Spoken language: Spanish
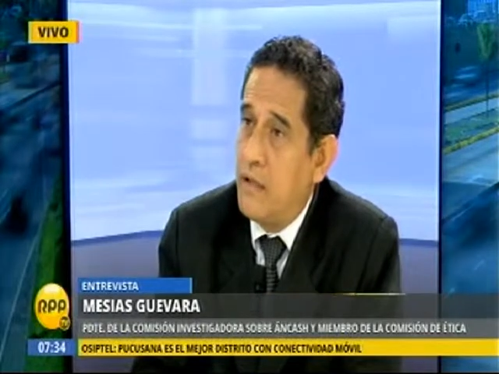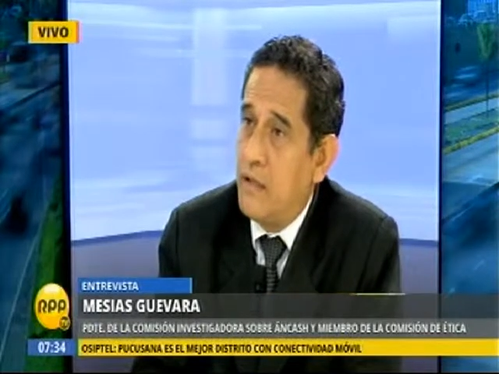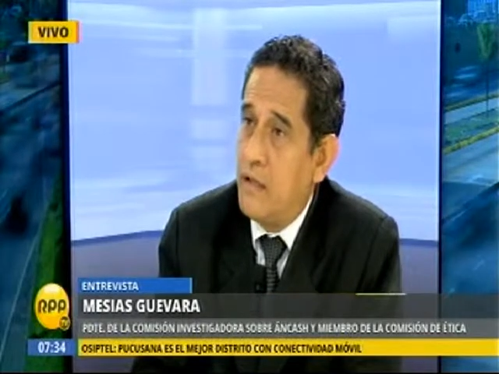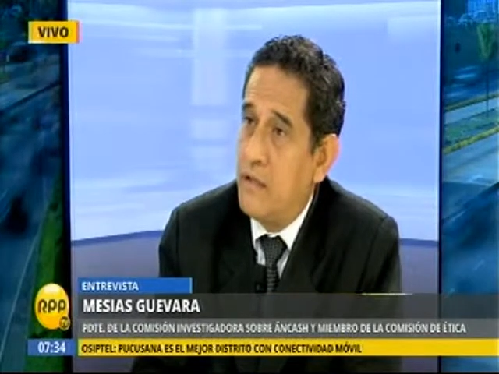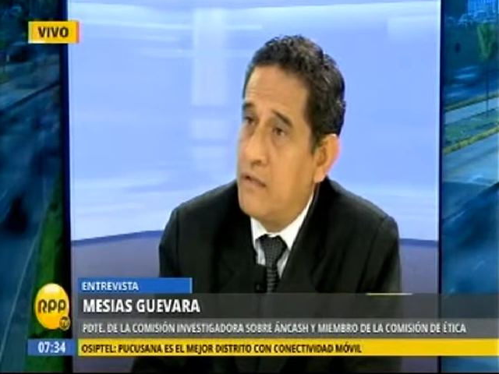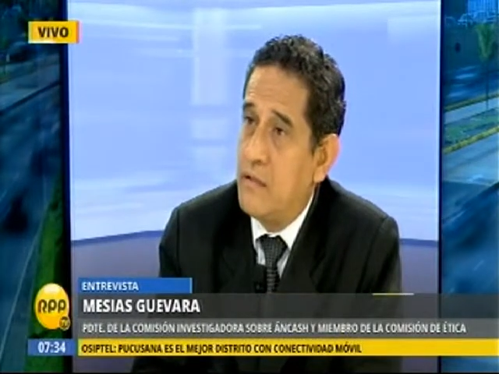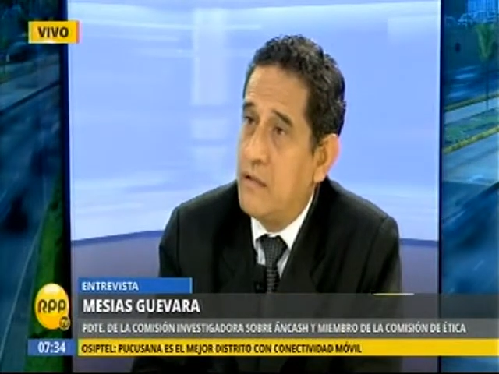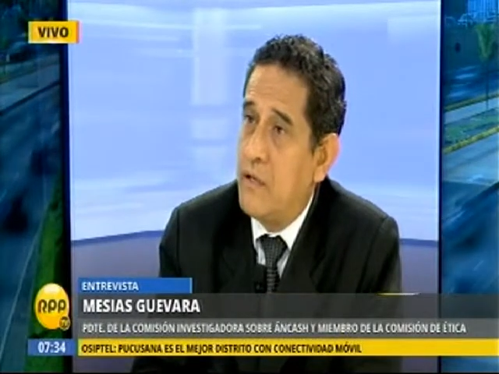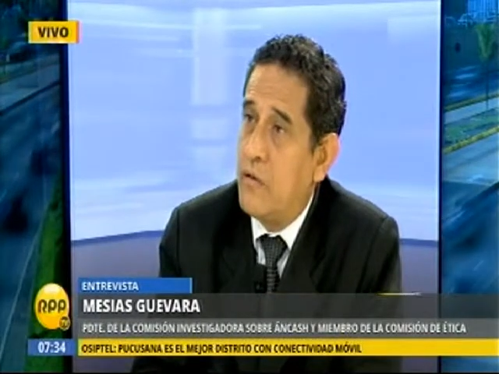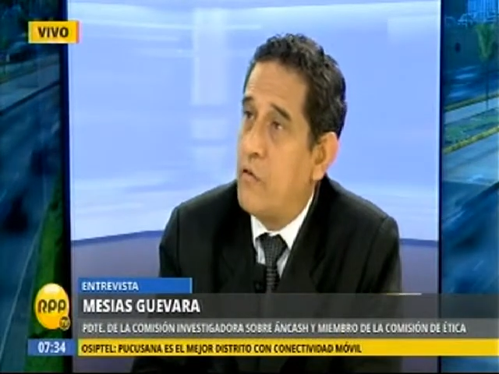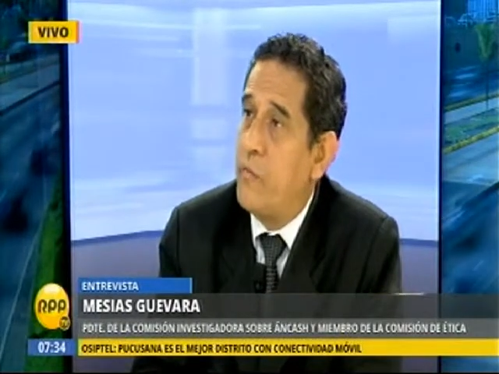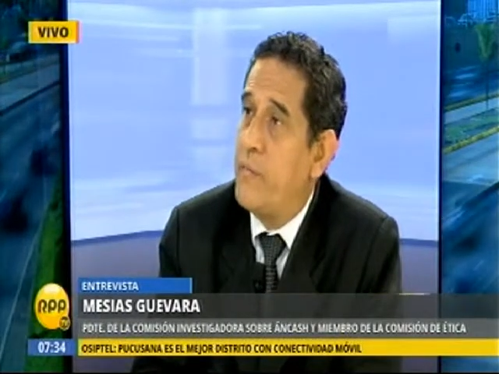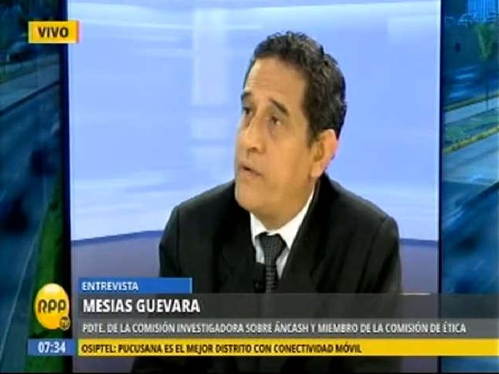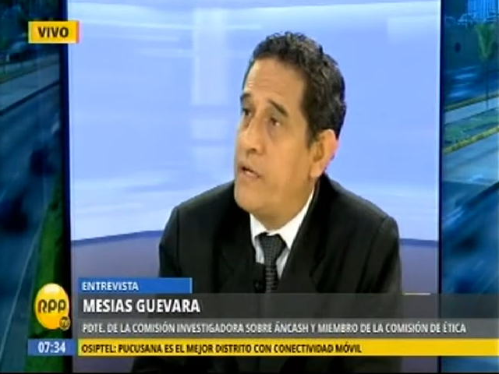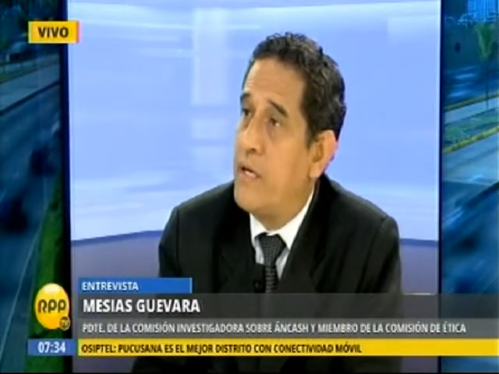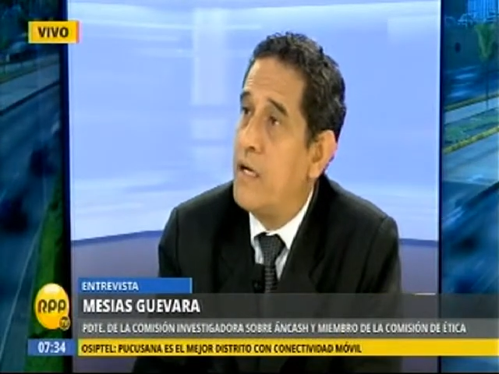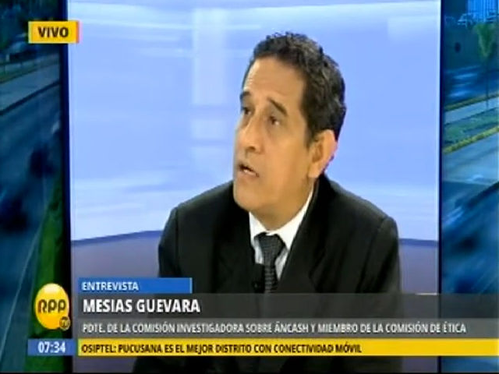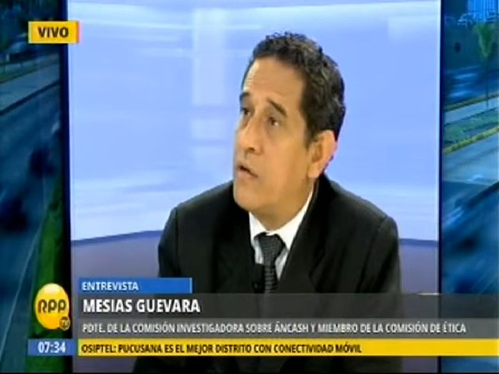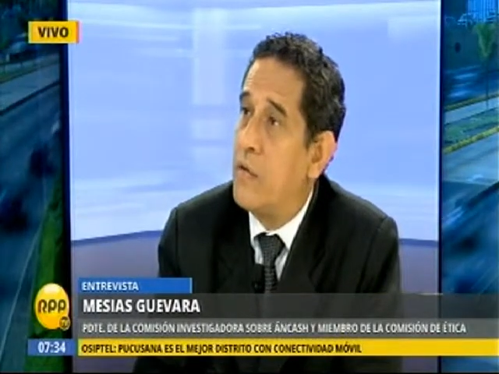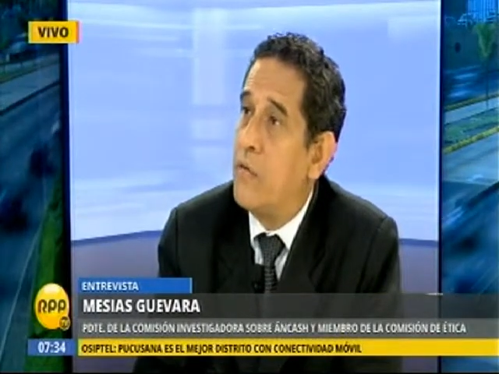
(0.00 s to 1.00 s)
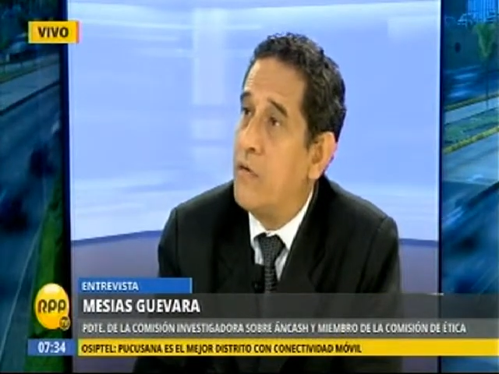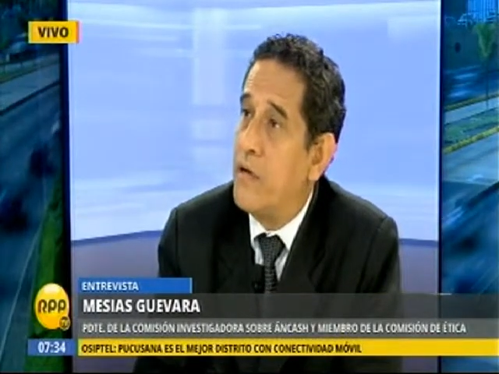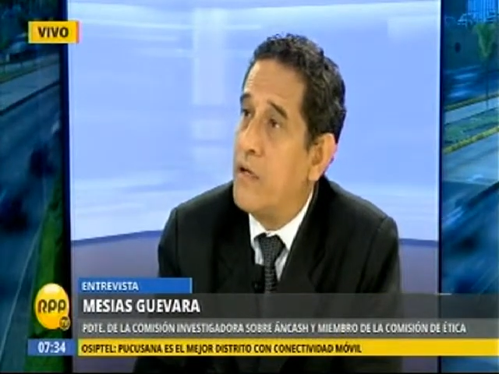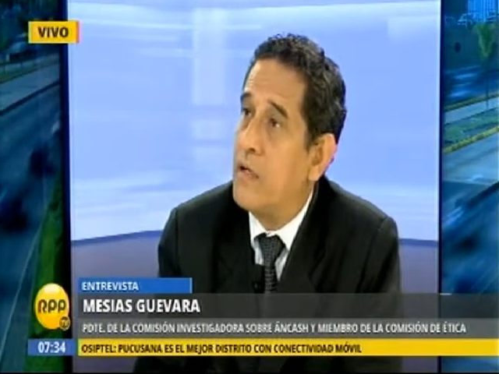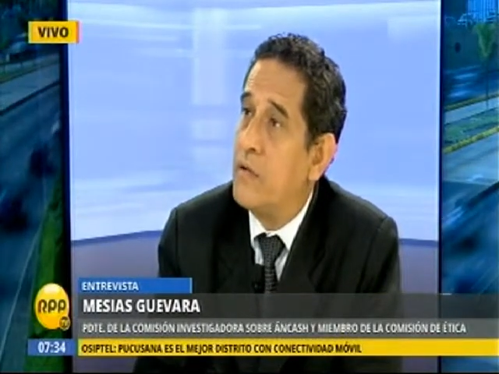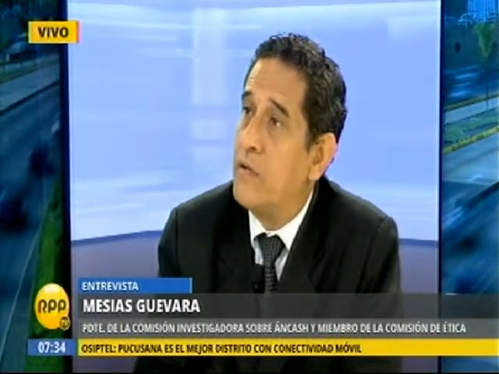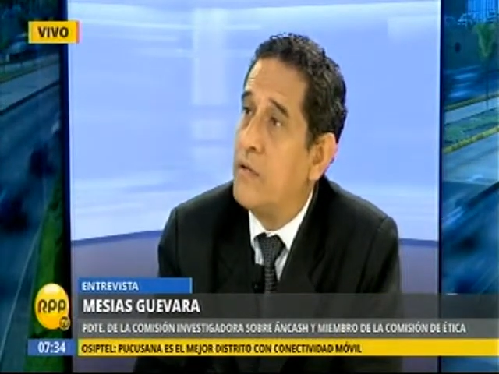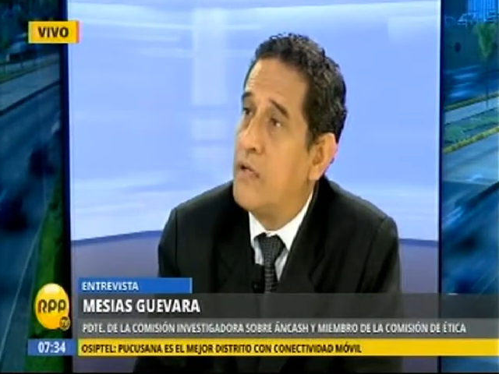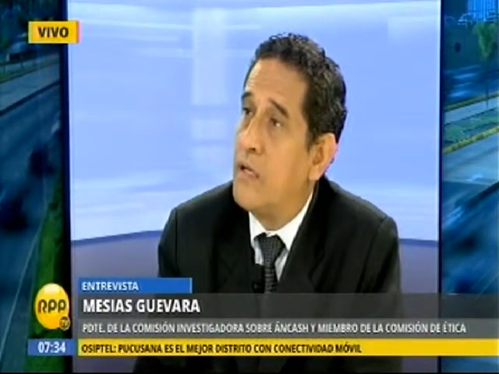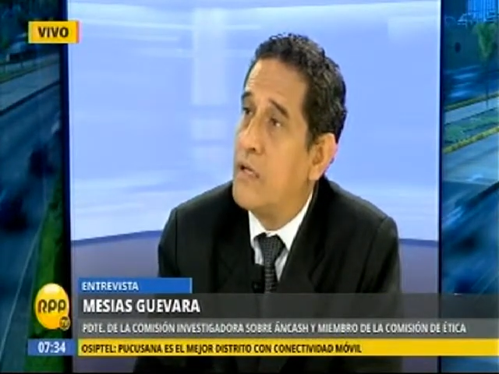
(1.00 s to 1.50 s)
es ya humillar al
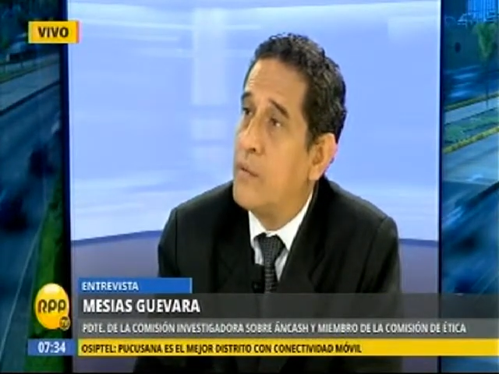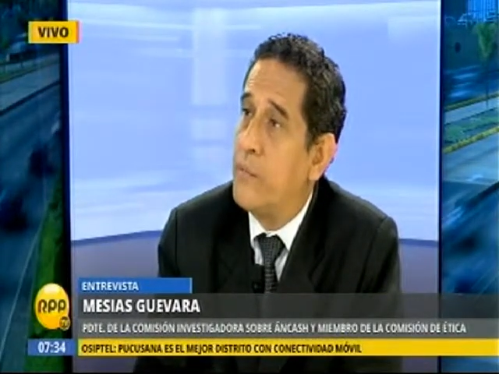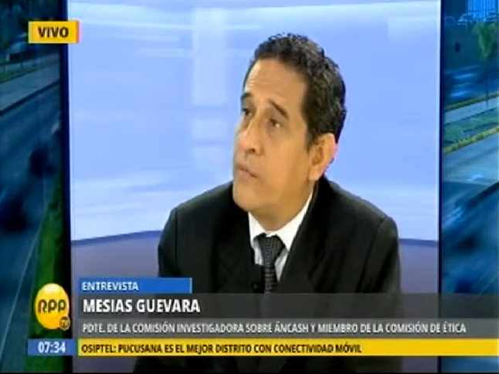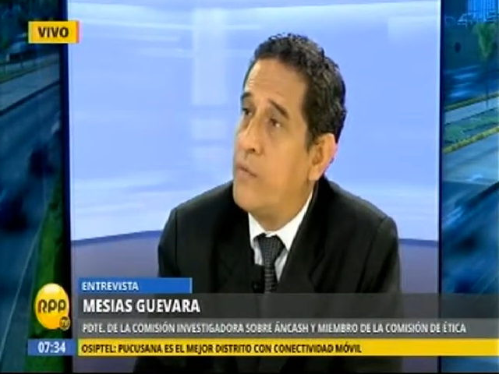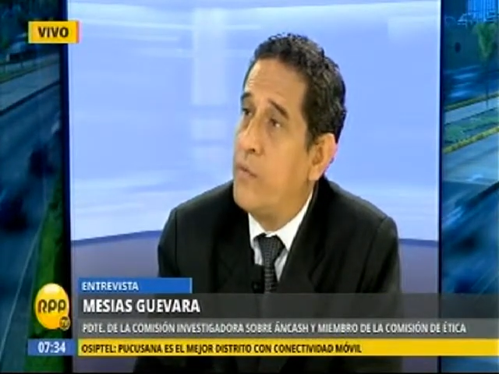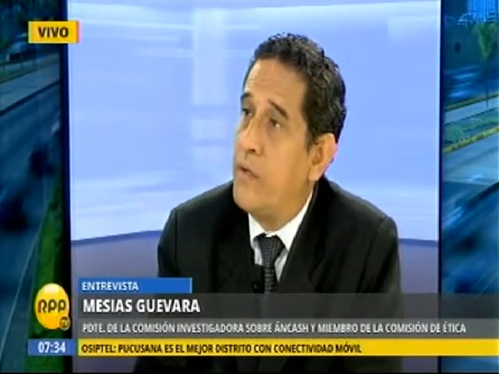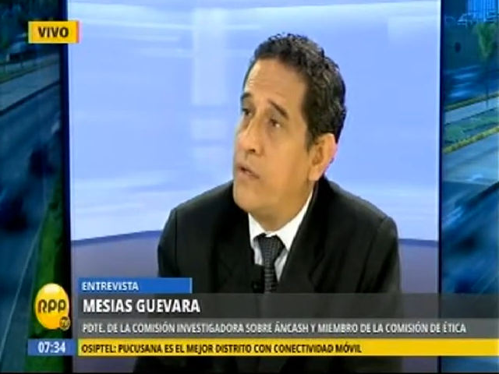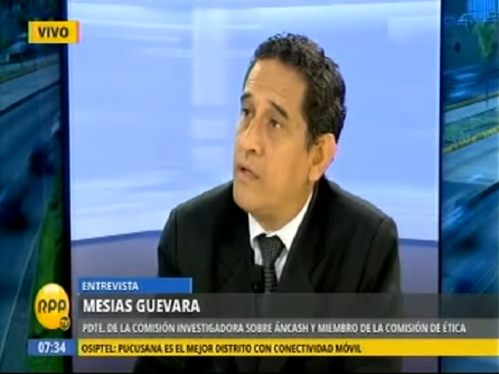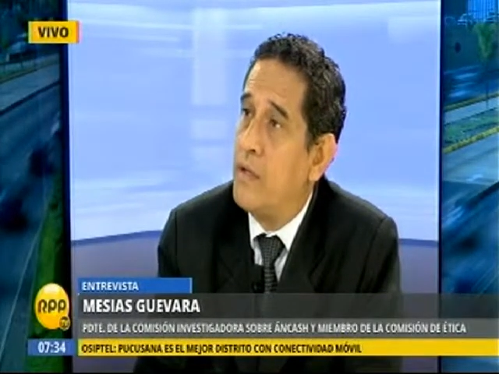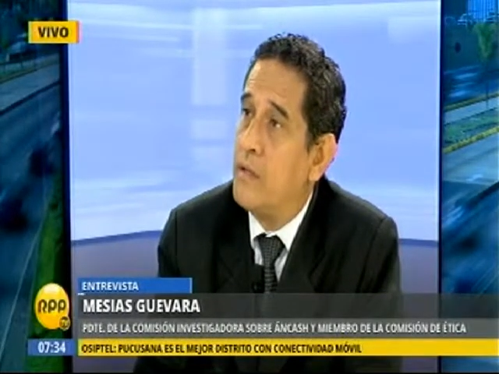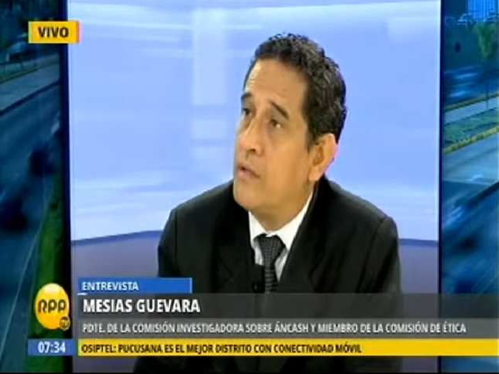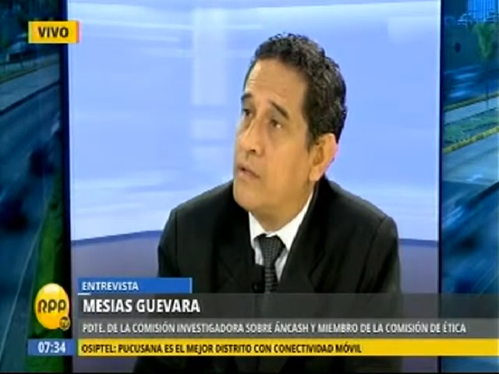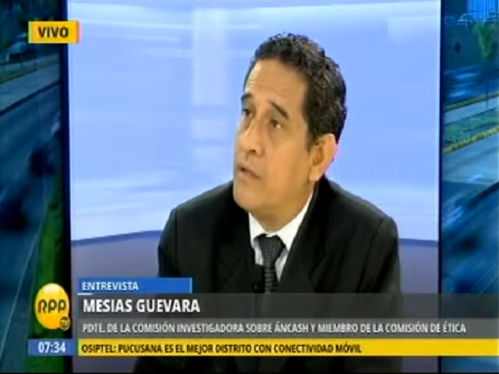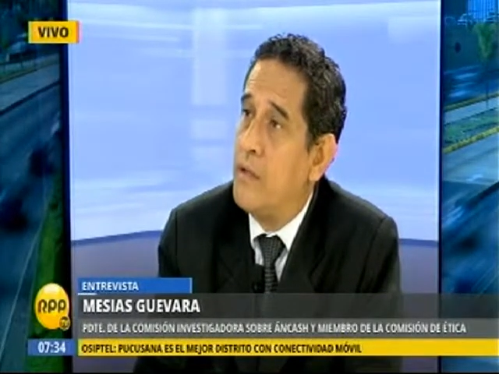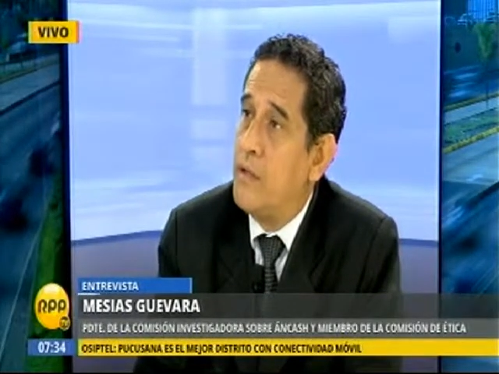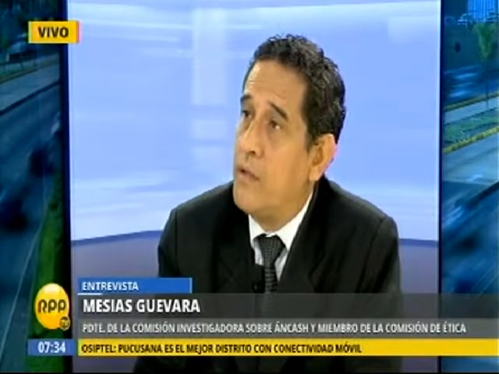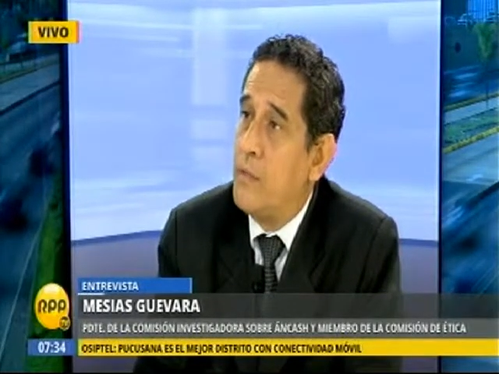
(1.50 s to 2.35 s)
Congreso de la República.